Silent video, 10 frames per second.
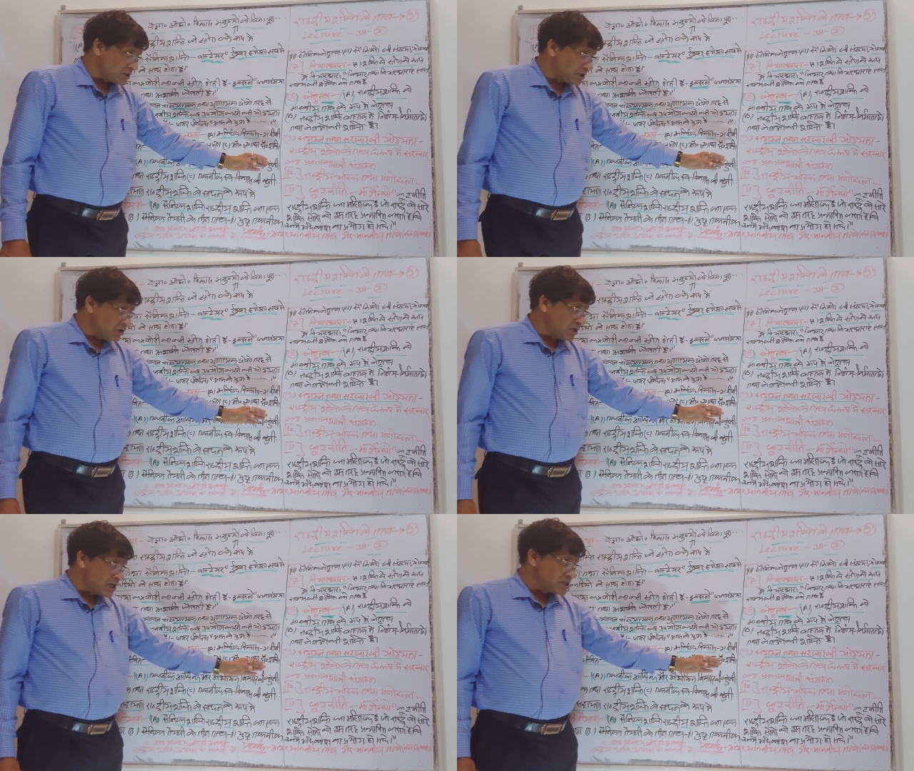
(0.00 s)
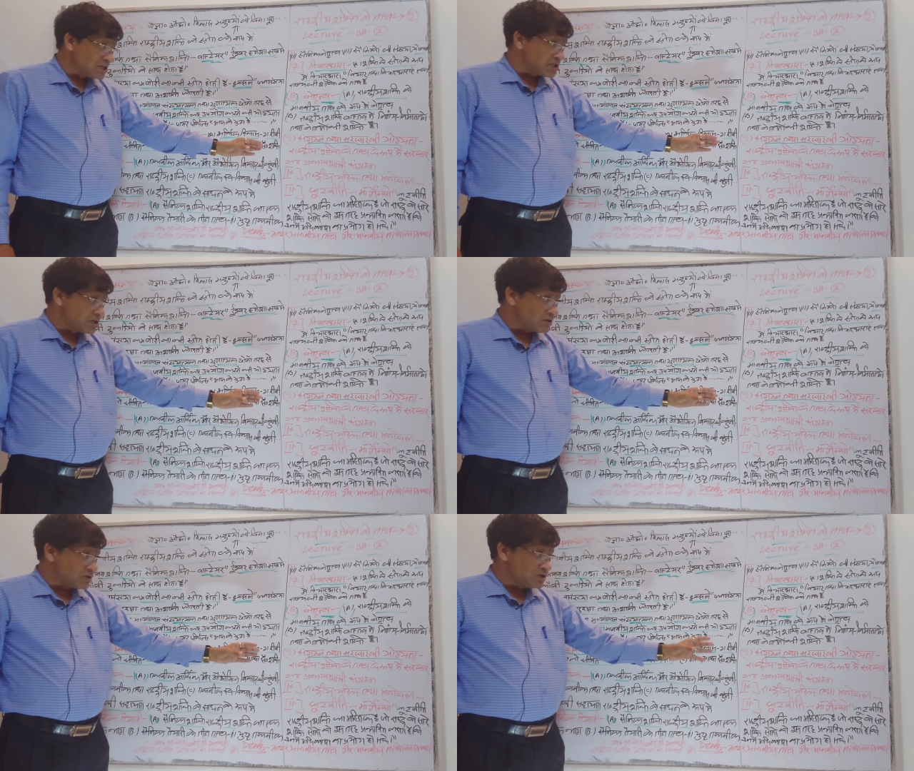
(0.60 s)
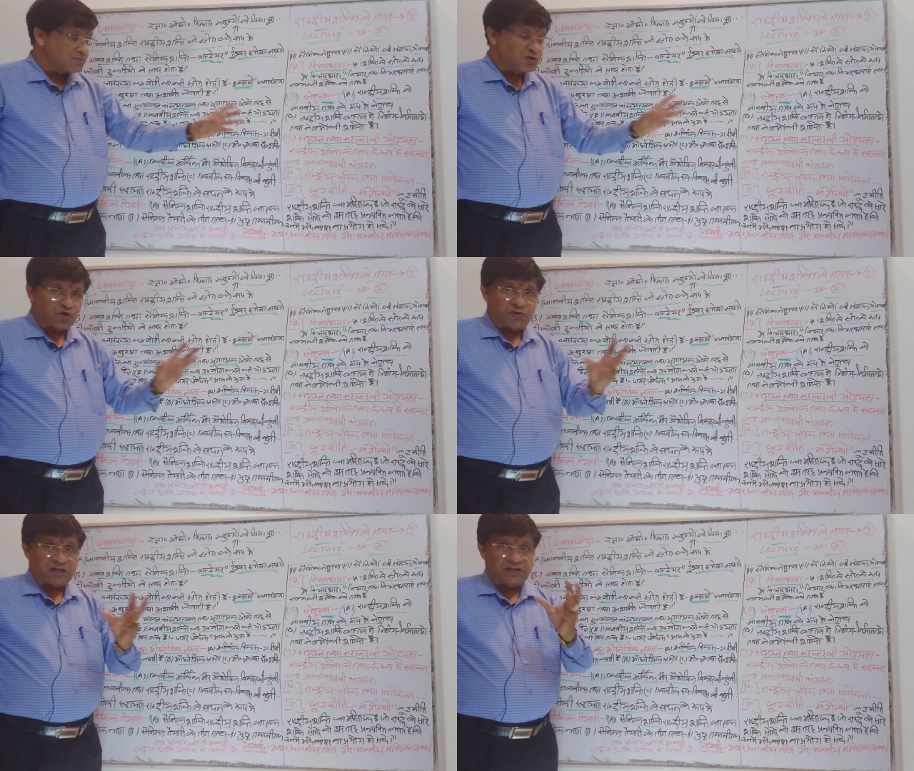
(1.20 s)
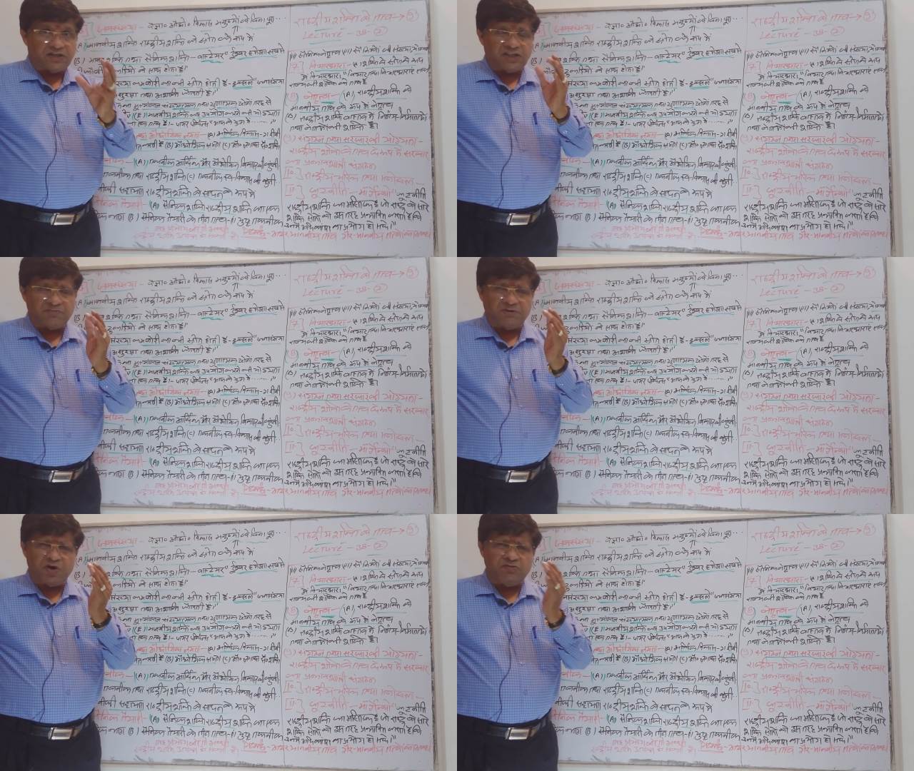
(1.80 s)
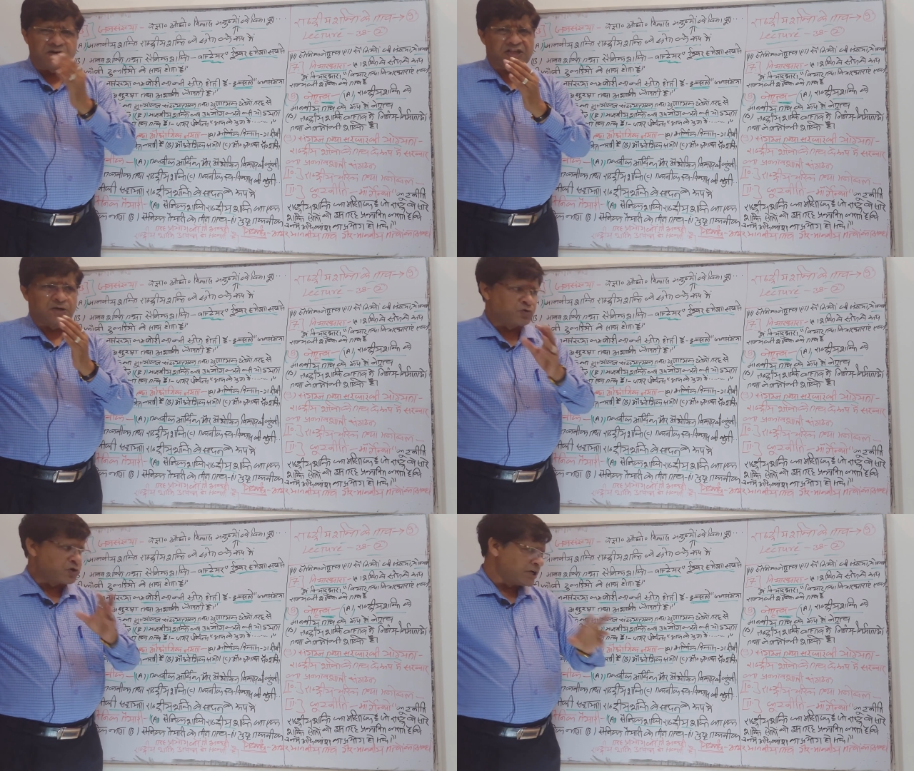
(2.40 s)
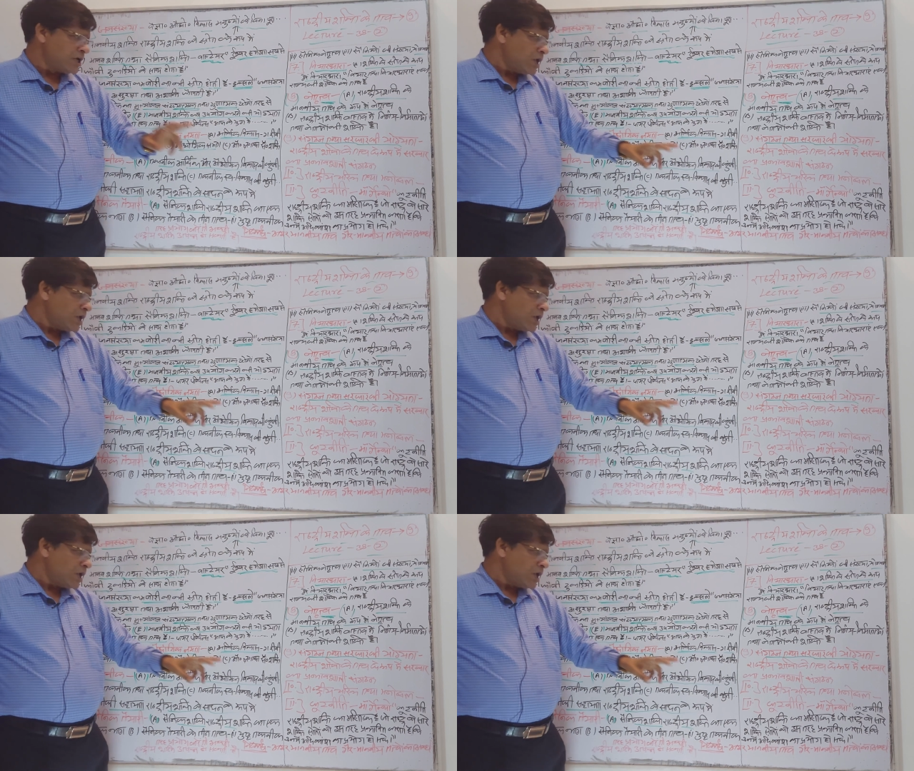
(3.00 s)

तत्व है राष्ट्रीय चरित्र तथा मनोबल ये भी बहुत महत्वपूर्ण है